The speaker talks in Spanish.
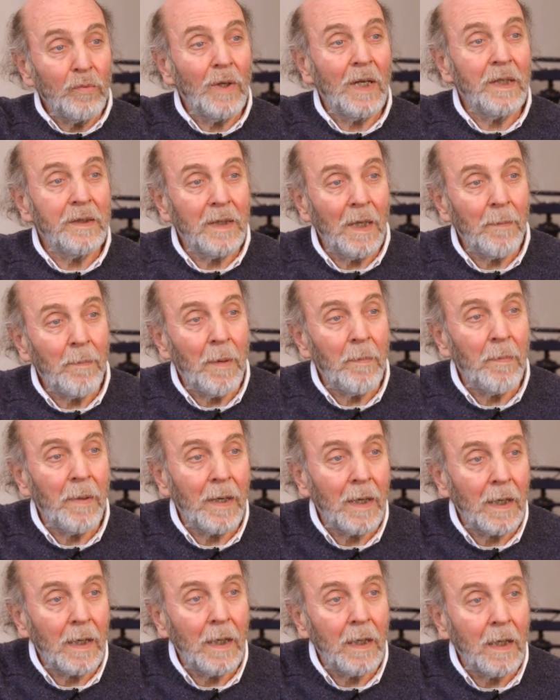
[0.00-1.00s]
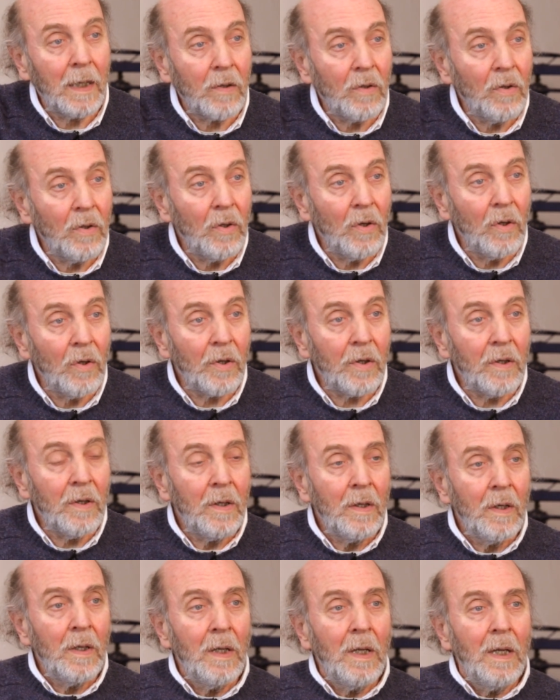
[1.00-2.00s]
una chapa para cada color,
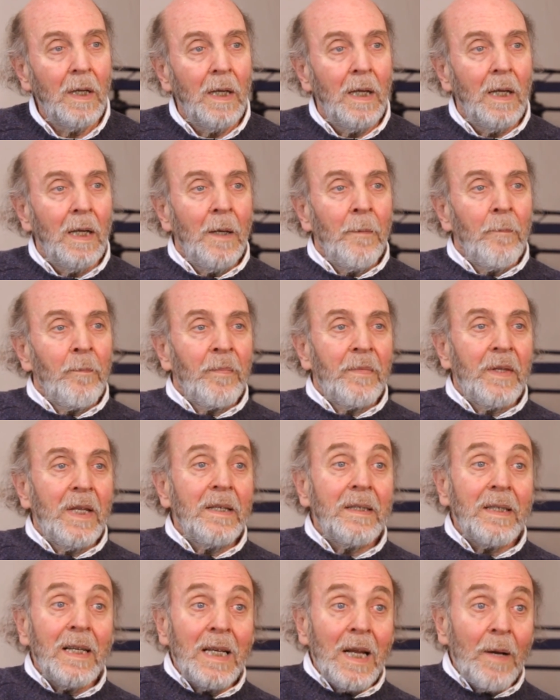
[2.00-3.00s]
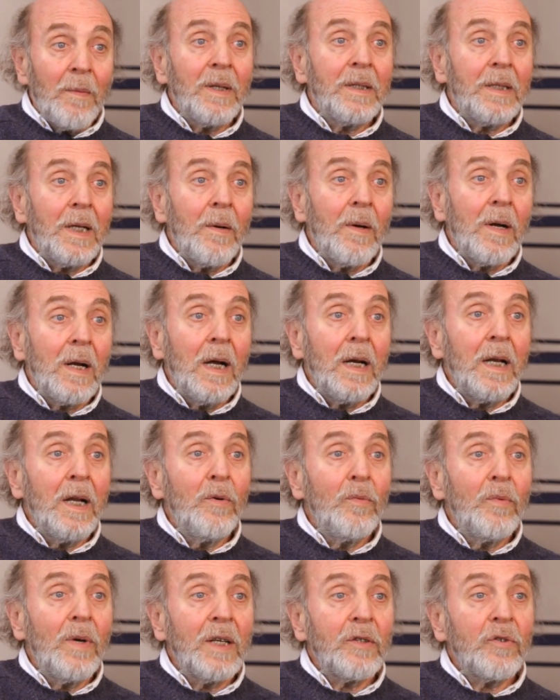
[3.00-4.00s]
te enseñaba a trabajar
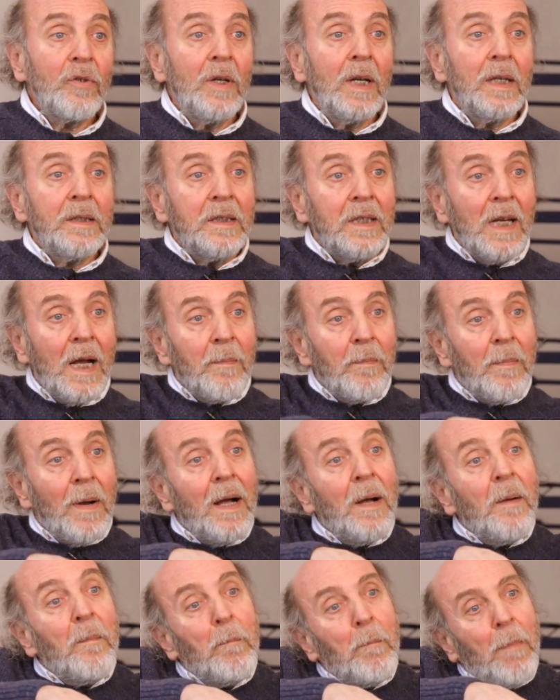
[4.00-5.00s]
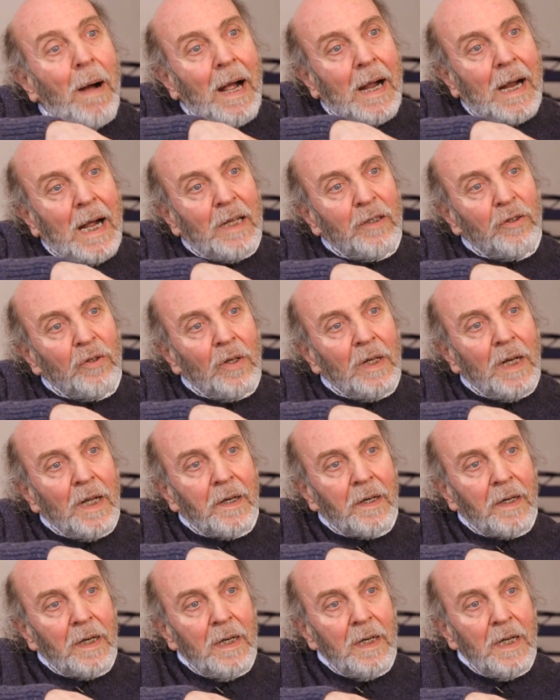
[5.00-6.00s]
en una sola chapa, bajándola
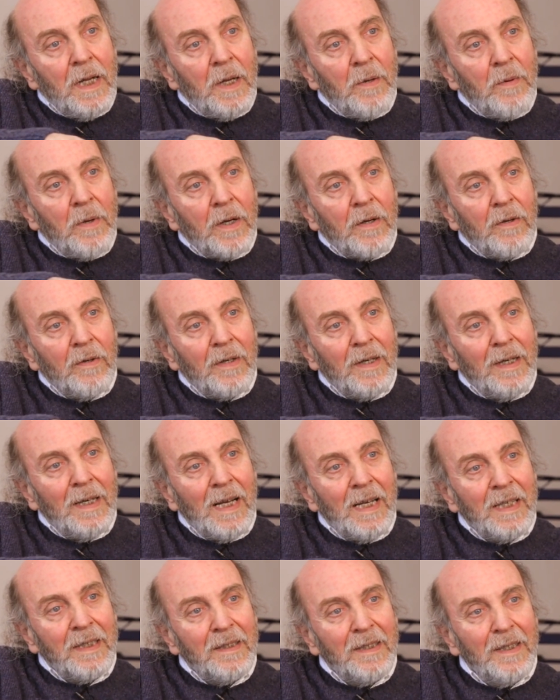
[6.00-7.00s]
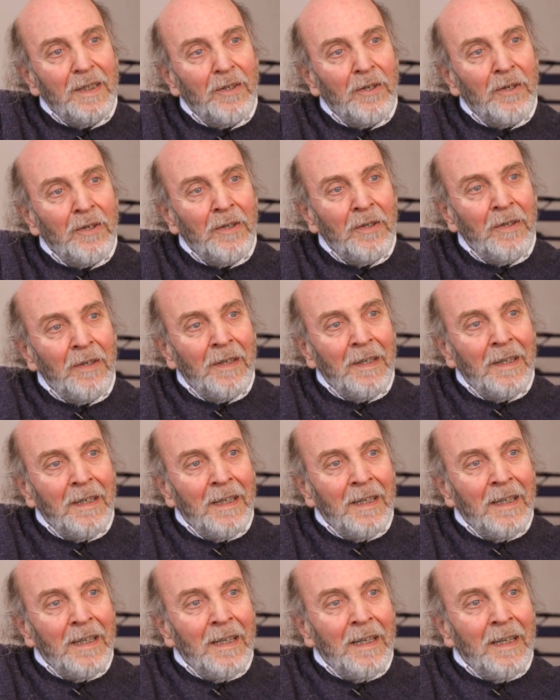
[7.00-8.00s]
en relieves con el ácido,
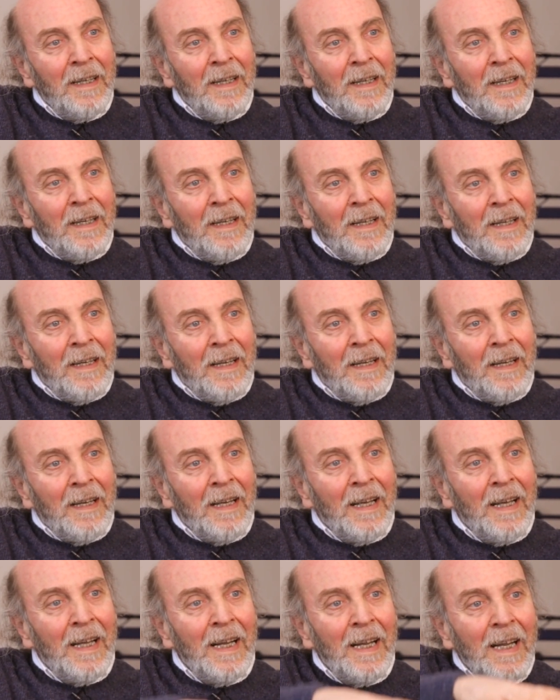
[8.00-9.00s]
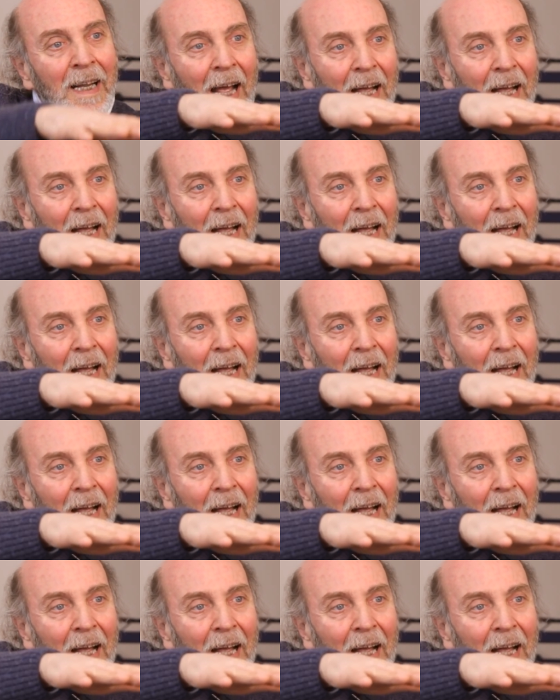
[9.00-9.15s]
¿eh?